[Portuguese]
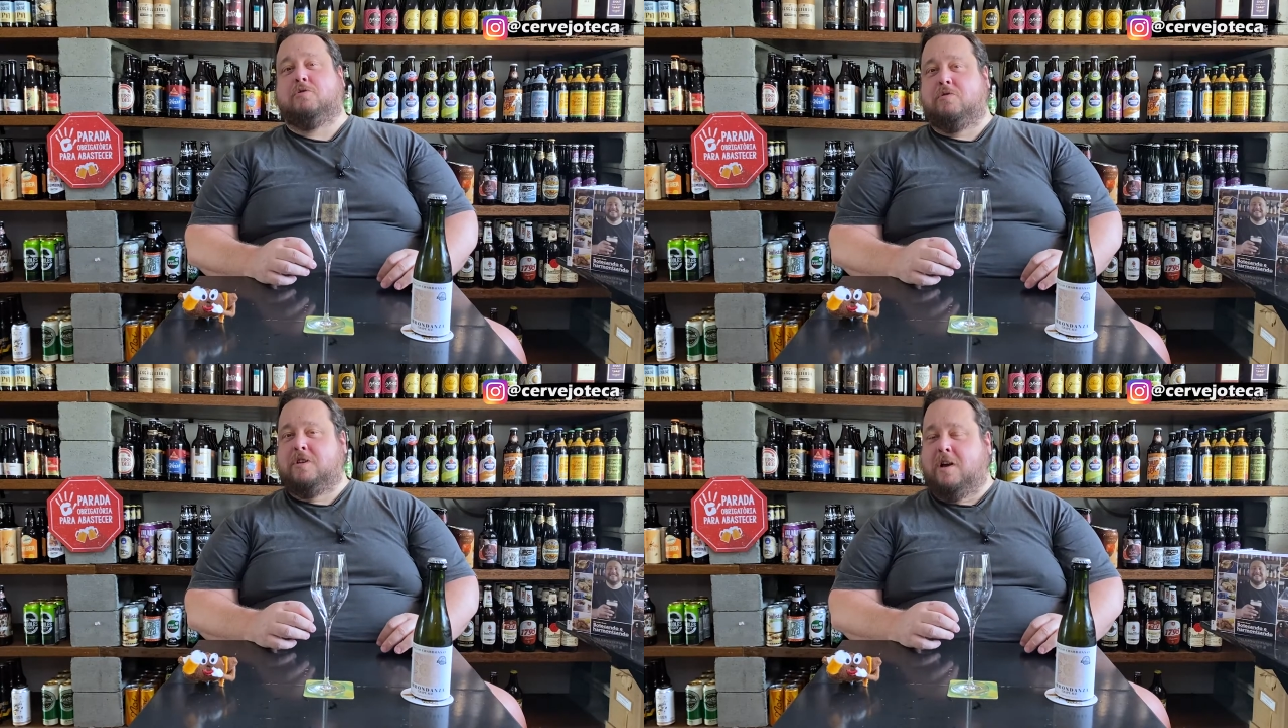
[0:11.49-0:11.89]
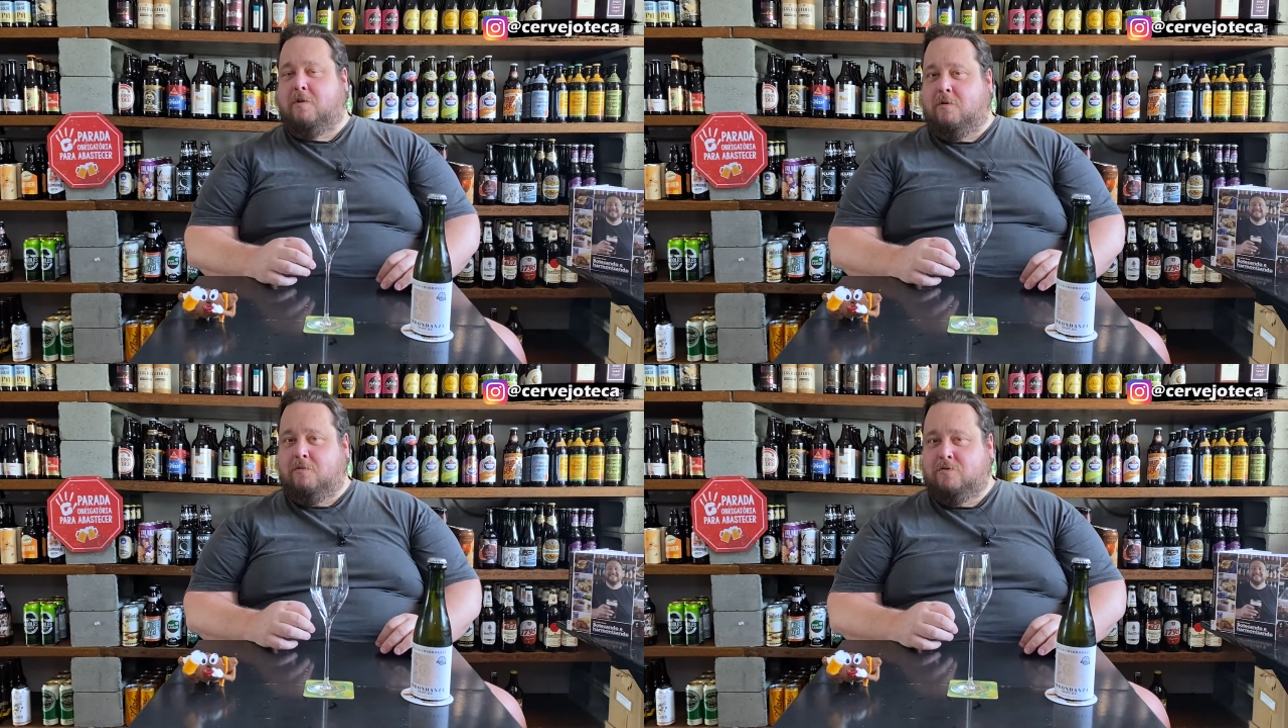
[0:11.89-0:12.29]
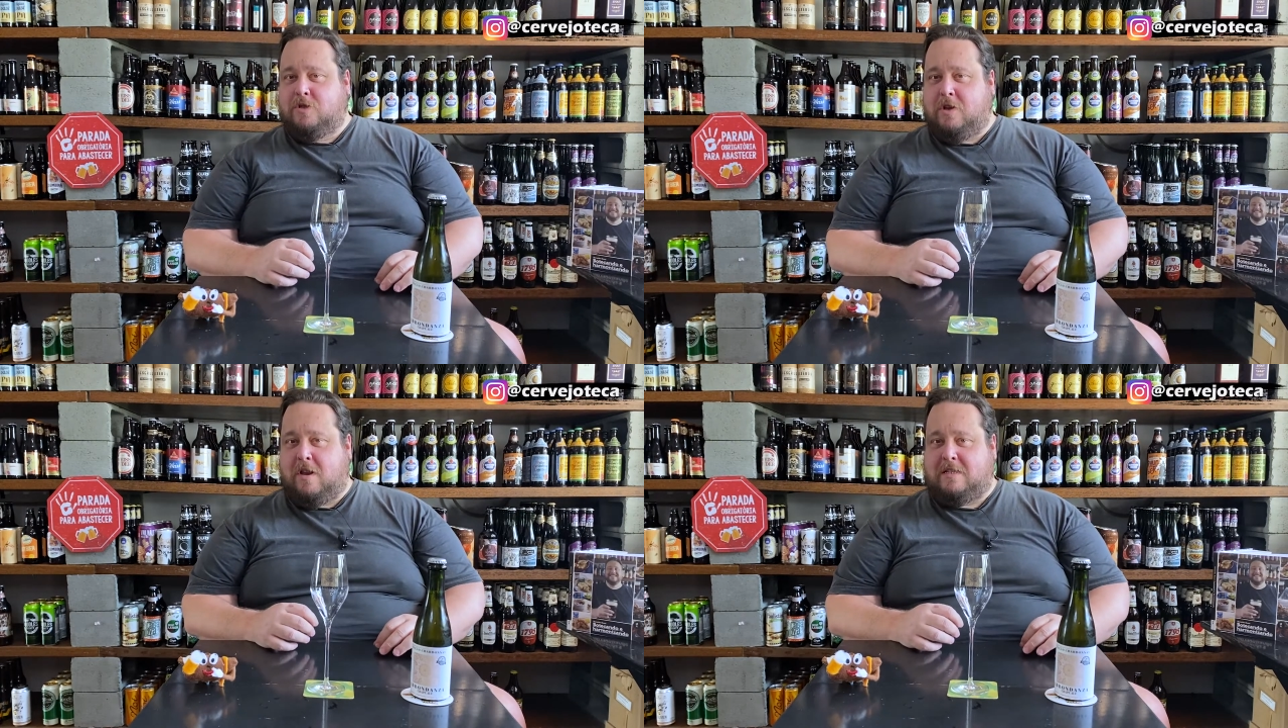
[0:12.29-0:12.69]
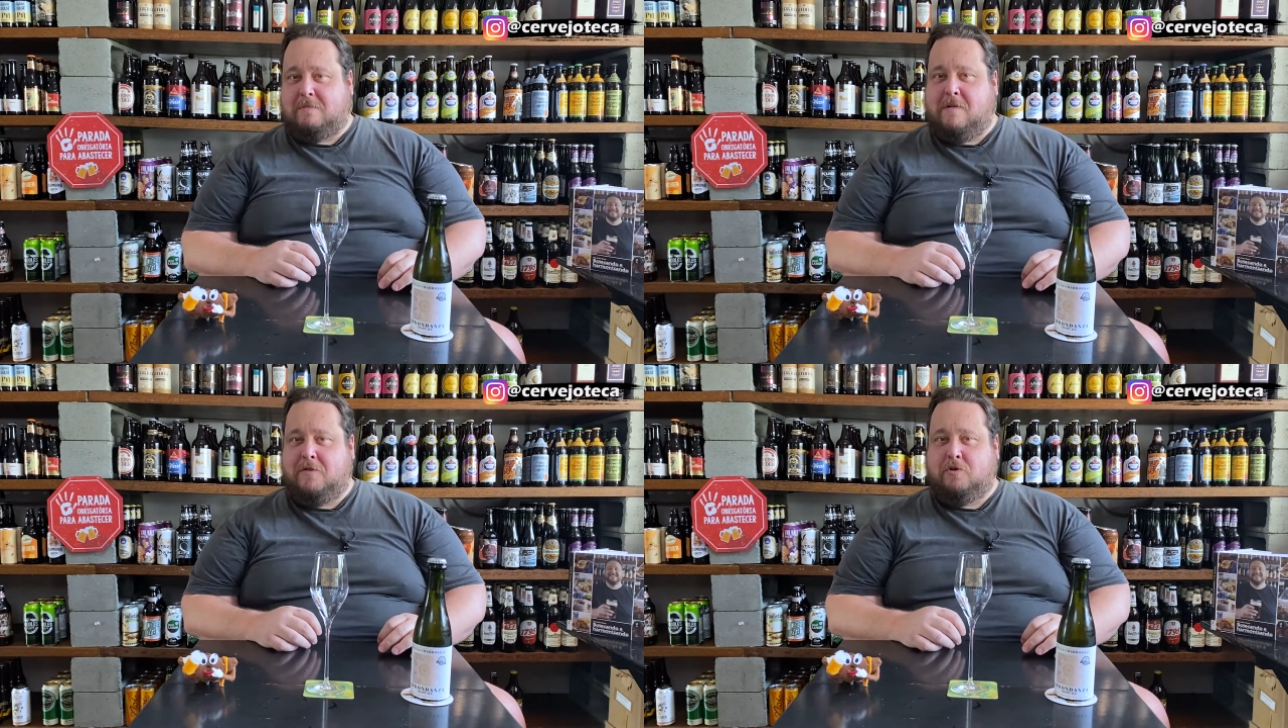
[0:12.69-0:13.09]
Todo dia, 11 horas da
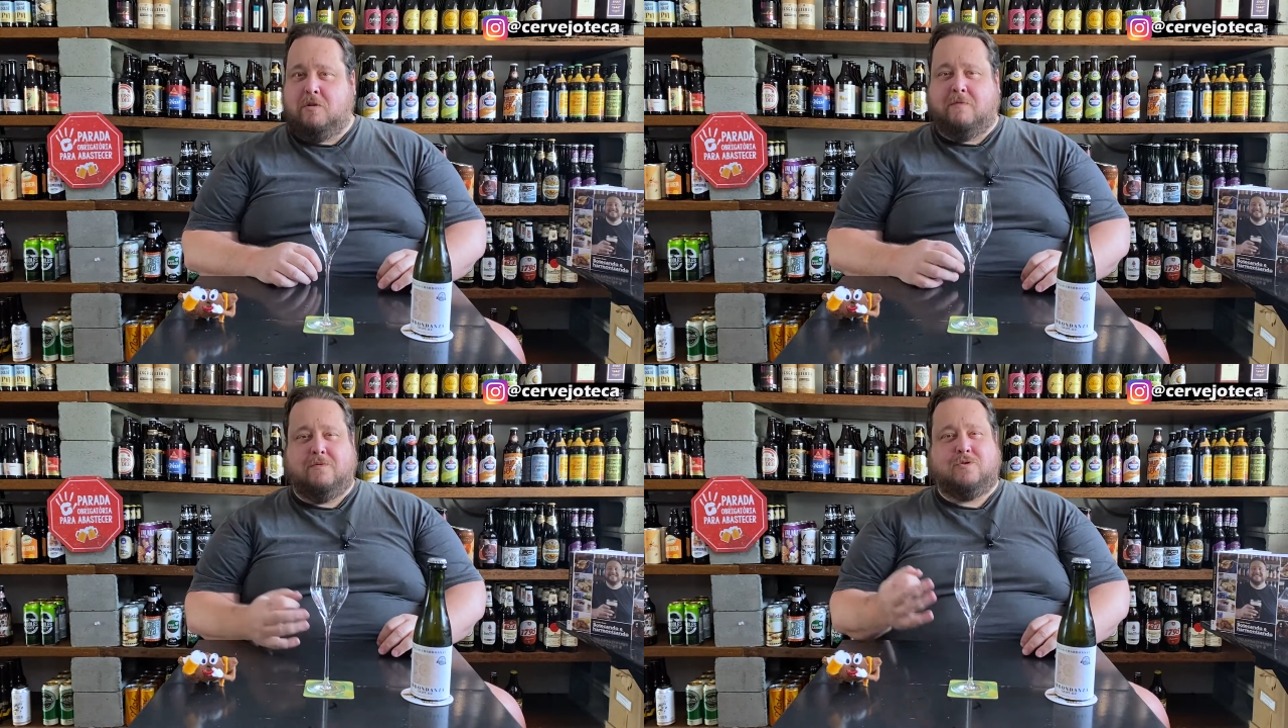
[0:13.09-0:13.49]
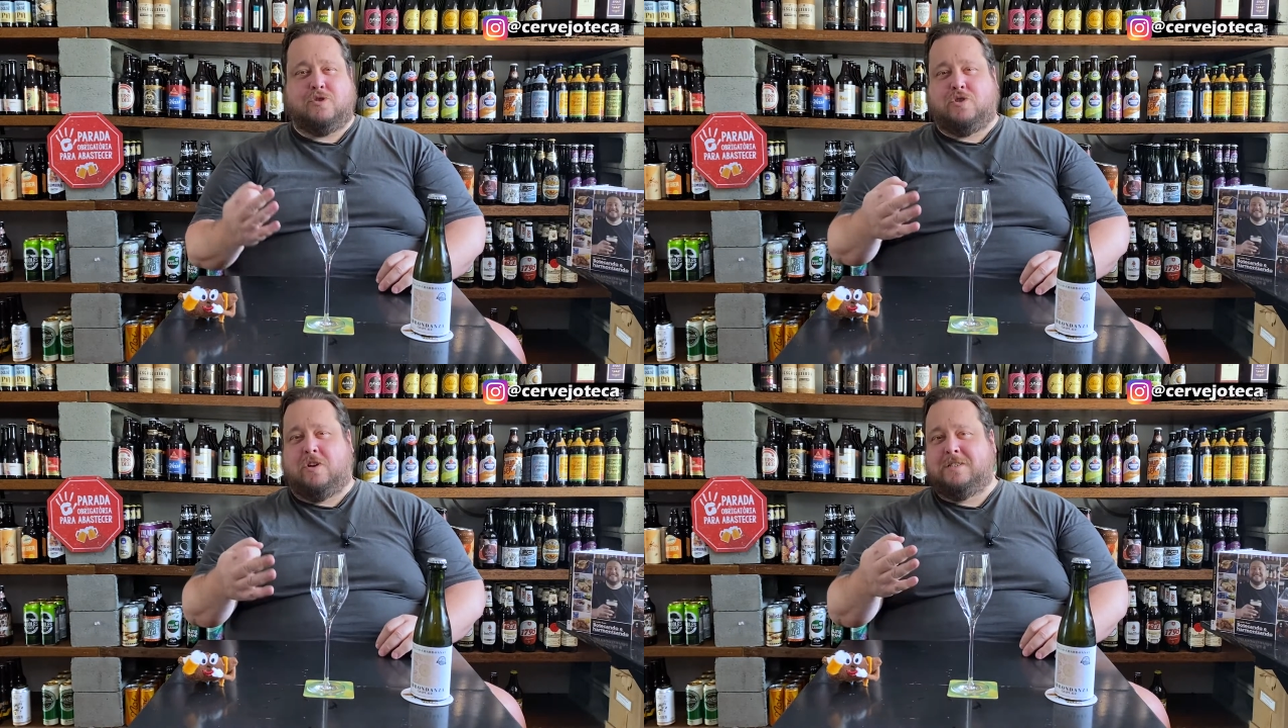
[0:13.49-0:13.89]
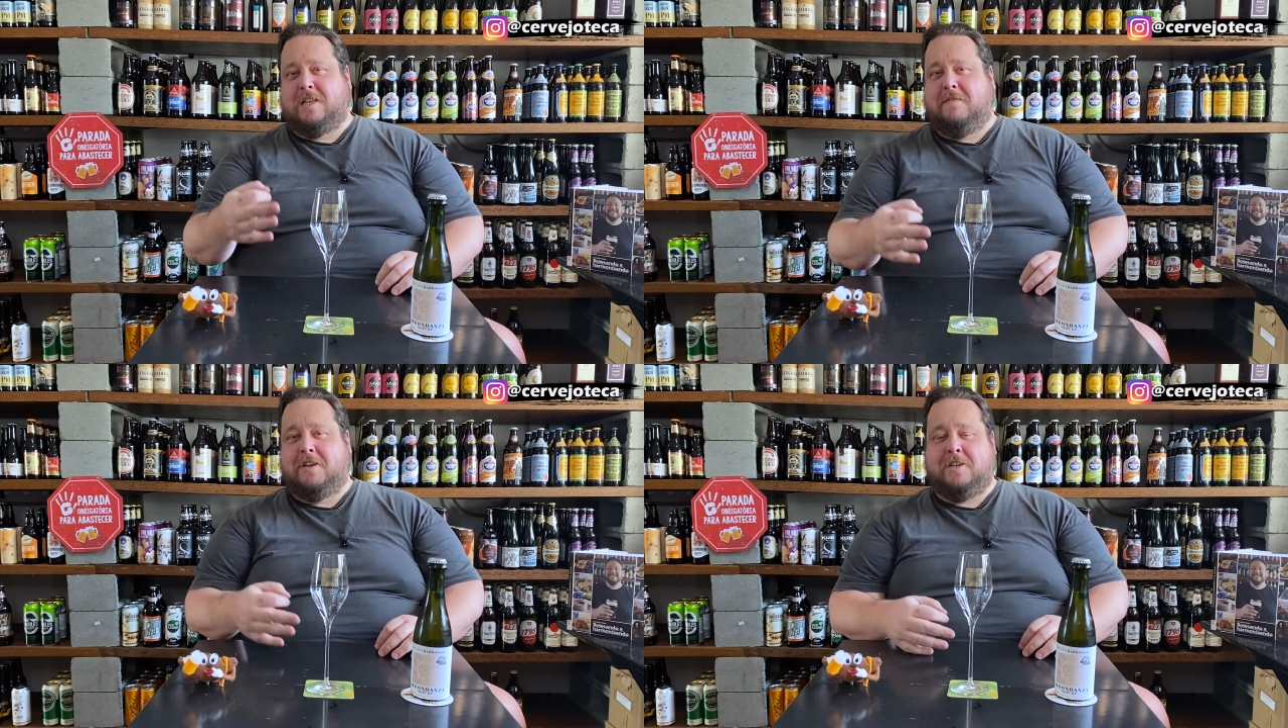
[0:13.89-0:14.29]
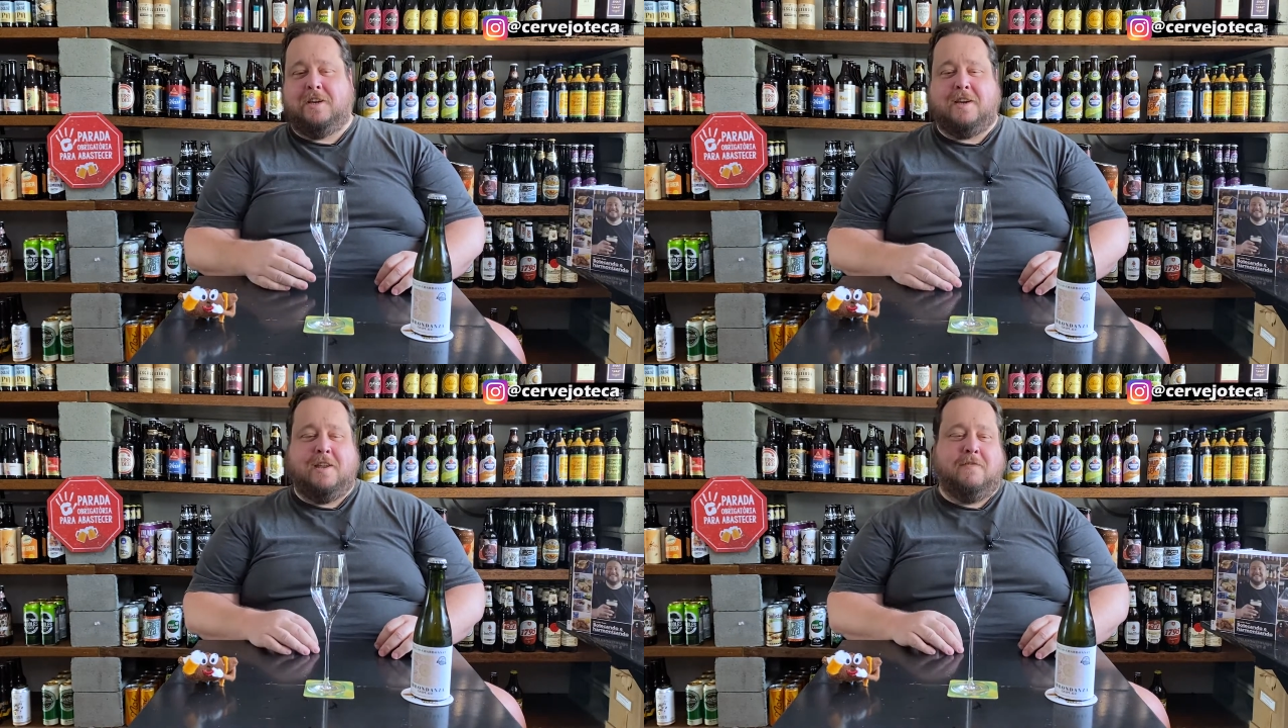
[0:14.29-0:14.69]
manhã, um vídeo novo, só cerveja
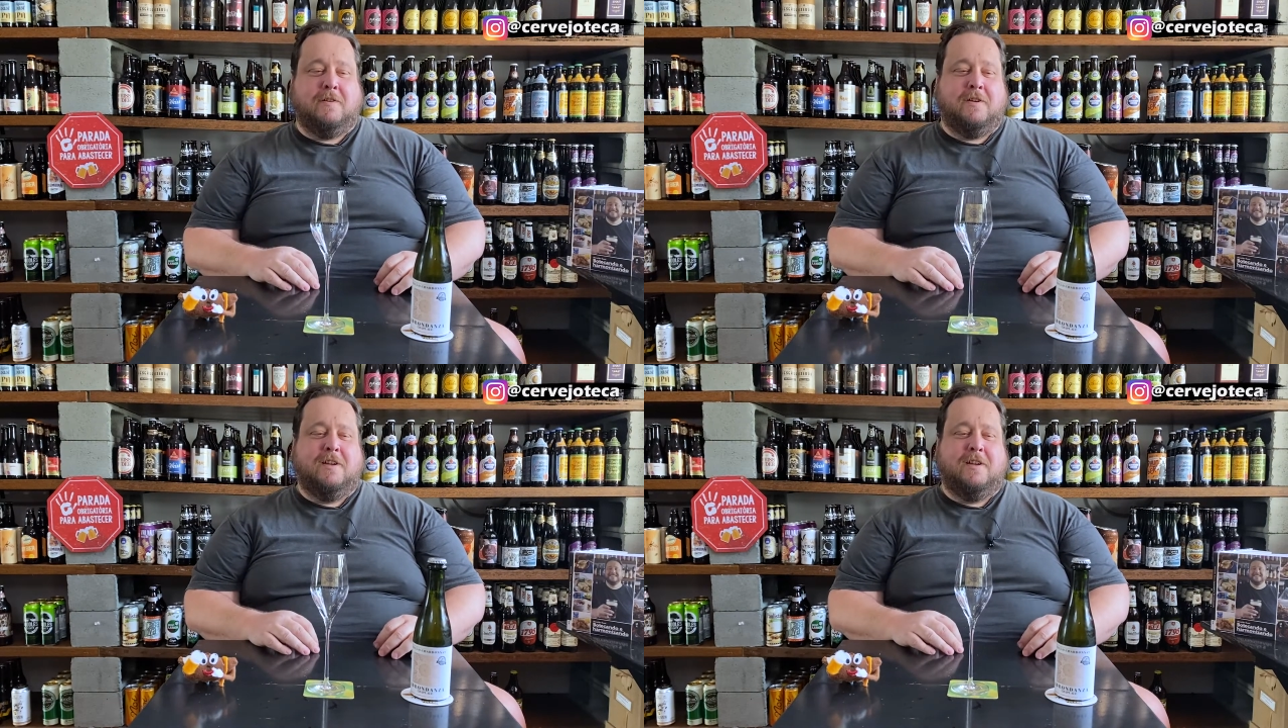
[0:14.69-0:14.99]
incrível,